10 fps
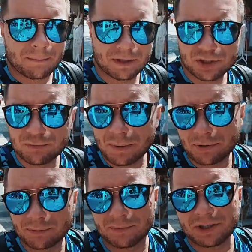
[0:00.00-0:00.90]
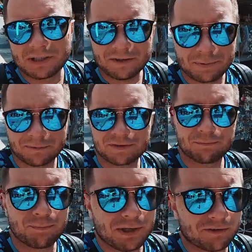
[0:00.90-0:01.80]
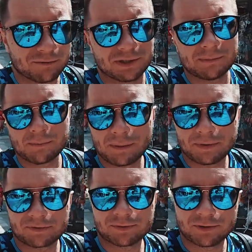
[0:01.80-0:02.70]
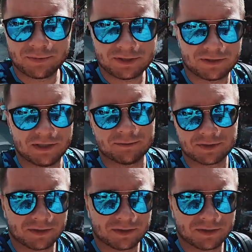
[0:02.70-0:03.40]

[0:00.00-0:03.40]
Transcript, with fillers: Машину попробуем арендовать прям в первом самом попавшемся месте рядом с